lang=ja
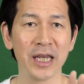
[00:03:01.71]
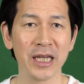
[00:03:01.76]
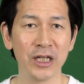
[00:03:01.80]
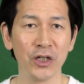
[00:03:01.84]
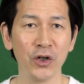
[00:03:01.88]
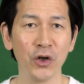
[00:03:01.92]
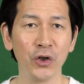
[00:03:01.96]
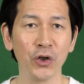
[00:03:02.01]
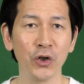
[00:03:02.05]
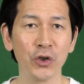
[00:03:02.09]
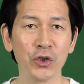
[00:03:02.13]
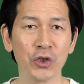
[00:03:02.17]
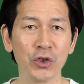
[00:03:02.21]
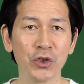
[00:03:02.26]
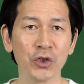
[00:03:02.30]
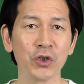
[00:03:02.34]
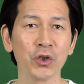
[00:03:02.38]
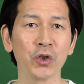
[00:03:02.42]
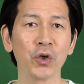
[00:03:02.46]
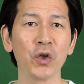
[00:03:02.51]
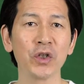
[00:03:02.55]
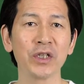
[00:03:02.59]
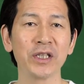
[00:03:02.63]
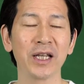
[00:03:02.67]
いろいろ熟
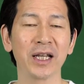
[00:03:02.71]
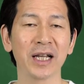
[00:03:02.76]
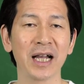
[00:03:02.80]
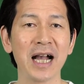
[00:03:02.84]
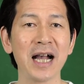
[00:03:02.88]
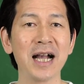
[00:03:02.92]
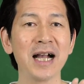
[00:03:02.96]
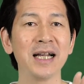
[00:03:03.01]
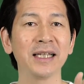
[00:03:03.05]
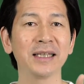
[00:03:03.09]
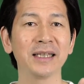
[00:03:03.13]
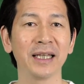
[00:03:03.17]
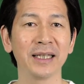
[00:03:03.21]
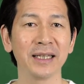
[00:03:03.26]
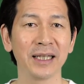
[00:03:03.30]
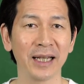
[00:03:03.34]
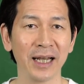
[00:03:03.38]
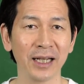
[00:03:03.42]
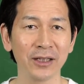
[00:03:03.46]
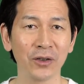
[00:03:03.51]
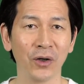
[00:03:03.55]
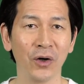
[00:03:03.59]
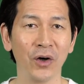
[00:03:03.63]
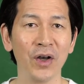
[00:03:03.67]
考して考えたんだ
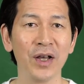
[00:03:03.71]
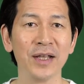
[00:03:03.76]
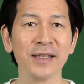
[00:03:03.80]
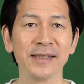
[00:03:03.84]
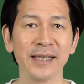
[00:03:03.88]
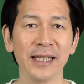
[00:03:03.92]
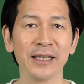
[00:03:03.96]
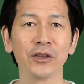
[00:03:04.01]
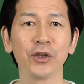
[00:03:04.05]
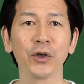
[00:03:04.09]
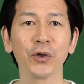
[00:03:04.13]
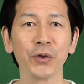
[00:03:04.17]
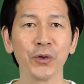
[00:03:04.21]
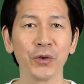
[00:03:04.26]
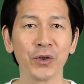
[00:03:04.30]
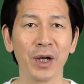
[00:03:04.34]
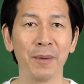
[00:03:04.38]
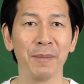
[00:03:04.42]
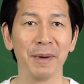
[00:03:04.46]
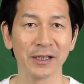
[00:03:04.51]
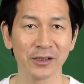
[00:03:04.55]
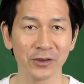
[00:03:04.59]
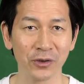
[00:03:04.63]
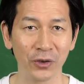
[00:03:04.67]
なと説得力
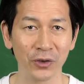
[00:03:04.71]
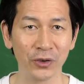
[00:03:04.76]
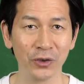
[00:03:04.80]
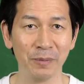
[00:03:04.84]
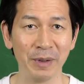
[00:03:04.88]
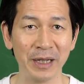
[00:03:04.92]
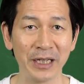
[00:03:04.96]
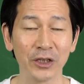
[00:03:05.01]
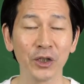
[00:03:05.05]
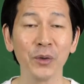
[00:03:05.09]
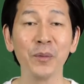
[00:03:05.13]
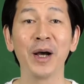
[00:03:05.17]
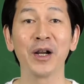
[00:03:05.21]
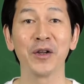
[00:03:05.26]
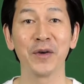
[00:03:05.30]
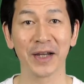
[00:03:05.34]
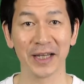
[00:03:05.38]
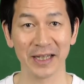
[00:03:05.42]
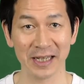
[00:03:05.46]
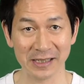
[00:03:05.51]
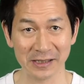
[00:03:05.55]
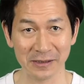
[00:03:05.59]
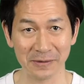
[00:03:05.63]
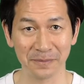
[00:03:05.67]
が増すというメリットもあるわ
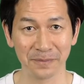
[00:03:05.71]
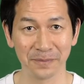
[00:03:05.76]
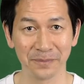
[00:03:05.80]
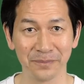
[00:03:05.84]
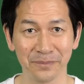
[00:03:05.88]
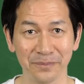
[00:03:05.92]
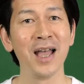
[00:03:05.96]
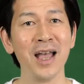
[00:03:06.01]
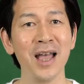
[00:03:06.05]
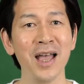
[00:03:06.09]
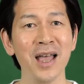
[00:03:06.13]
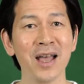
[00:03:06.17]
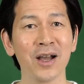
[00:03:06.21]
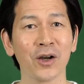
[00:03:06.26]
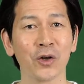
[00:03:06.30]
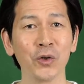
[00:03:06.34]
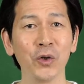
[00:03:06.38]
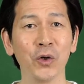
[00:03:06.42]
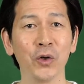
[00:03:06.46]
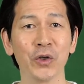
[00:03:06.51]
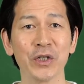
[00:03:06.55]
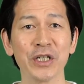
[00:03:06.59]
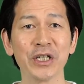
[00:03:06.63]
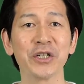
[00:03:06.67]
けです。こ
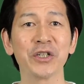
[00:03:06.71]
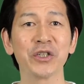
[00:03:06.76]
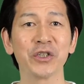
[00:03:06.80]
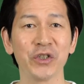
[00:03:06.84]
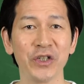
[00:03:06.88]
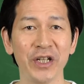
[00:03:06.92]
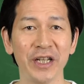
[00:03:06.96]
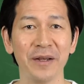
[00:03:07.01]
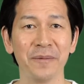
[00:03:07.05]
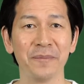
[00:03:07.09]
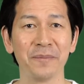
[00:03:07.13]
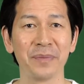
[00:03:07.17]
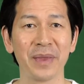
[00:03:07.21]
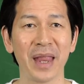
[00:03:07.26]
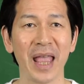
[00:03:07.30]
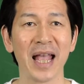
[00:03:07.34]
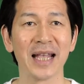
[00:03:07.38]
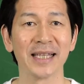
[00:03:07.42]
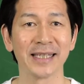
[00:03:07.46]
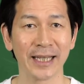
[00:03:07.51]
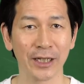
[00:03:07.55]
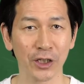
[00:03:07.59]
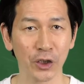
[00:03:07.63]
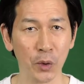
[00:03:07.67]
の
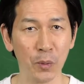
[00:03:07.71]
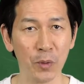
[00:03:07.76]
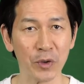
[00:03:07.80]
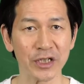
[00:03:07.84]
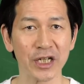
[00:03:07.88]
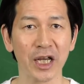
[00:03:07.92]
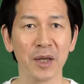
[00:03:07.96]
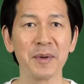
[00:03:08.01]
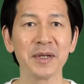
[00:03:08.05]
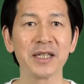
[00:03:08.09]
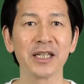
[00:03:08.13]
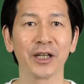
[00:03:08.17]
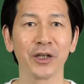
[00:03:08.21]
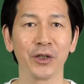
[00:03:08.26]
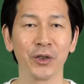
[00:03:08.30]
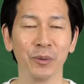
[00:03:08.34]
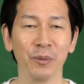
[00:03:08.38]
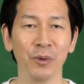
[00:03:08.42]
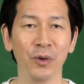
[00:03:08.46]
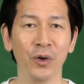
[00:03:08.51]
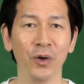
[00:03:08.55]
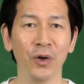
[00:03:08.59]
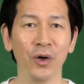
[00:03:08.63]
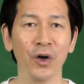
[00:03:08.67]
ロジックツリー、先ほど申し上げましたけど
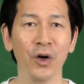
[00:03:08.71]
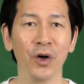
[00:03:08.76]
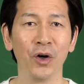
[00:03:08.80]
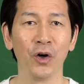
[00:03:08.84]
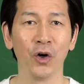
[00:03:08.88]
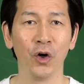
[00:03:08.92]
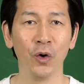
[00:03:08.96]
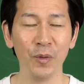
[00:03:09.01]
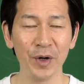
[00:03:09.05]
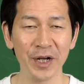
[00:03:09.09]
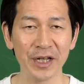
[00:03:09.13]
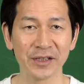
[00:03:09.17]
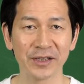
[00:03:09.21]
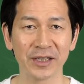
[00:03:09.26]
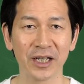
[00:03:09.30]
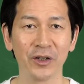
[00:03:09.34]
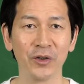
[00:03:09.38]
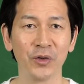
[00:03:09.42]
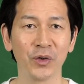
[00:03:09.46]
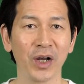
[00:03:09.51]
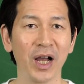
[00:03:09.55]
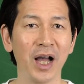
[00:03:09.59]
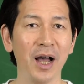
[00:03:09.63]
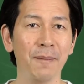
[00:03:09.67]
も、主に使う
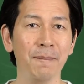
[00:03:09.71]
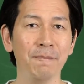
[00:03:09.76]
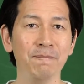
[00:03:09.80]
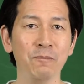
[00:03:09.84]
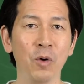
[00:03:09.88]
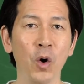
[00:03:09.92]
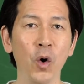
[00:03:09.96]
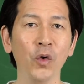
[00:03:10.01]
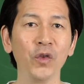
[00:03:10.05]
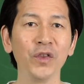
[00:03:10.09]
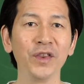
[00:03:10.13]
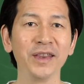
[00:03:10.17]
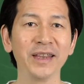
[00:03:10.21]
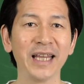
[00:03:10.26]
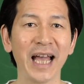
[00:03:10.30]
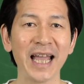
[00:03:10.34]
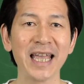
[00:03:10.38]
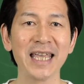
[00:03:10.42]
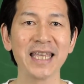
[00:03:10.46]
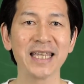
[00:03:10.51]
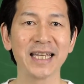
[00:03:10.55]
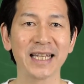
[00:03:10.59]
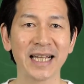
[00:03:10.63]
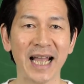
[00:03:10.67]
のが問
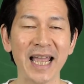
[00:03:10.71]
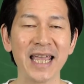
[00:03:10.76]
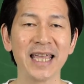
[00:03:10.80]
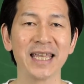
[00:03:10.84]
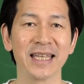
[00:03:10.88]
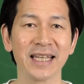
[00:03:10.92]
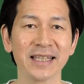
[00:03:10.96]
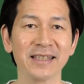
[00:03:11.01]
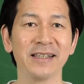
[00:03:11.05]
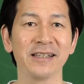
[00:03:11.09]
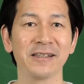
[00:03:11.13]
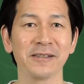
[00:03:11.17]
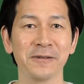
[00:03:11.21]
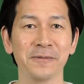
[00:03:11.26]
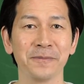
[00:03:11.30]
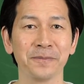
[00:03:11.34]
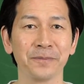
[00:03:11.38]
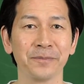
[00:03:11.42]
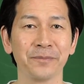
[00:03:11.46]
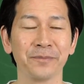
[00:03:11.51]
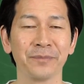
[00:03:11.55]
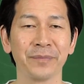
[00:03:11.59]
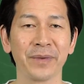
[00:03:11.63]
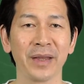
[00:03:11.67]
題解決です。
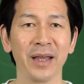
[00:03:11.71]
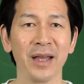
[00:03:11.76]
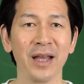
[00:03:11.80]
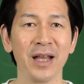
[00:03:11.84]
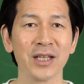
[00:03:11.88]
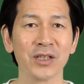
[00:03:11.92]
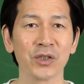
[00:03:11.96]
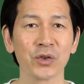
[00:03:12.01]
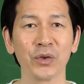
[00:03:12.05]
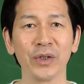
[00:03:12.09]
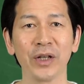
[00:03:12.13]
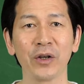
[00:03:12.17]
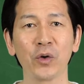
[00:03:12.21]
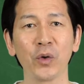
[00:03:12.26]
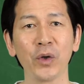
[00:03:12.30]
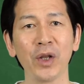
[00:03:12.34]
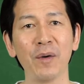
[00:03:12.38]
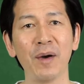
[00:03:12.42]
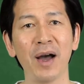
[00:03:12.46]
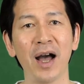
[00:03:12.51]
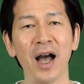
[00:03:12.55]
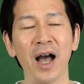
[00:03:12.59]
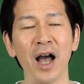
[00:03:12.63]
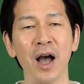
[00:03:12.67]
そこでこれ
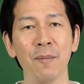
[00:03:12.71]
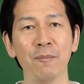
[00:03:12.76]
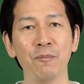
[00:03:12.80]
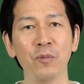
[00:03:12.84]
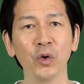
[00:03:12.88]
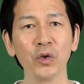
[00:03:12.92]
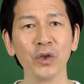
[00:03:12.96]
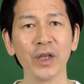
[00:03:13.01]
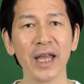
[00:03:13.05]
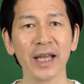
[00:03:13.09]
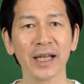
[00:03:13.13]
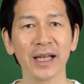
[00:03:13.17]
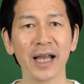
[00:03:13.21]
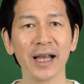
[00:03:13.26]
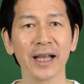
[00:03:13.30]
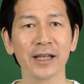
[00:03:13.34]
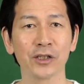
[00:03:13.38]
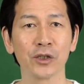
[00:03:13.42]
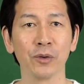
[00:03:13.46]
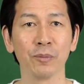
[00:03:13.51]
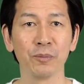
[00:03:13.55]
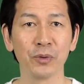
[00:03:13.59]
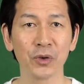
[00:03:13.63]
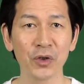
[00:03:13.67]
は問題解
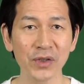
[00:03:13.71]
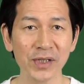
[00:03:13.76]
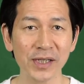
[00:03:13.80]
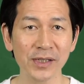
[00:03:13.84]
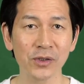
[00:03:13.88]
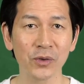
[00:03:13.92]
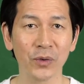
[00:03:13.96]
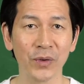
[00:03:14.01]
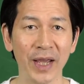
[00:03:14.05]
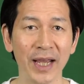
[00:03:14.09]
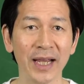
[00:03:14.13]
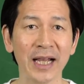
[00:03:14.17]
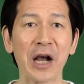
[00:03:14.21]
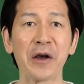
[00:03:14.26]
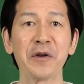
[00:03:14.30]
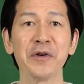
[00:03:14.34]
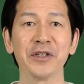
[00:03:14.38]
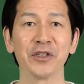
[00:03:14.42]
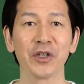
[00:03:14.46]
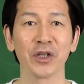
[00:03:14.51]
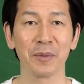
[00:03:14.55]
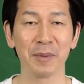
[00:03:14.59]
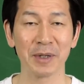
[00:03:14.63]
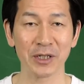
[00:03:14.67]
決のプロセスをね、確認
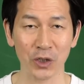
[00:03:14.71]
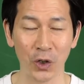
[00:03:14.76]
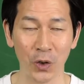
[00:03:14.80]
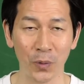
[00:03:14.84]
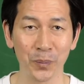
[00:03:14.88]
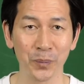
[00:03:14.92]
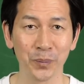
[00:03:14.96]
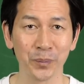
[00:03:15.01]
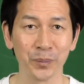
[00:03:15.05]
しておきましょう。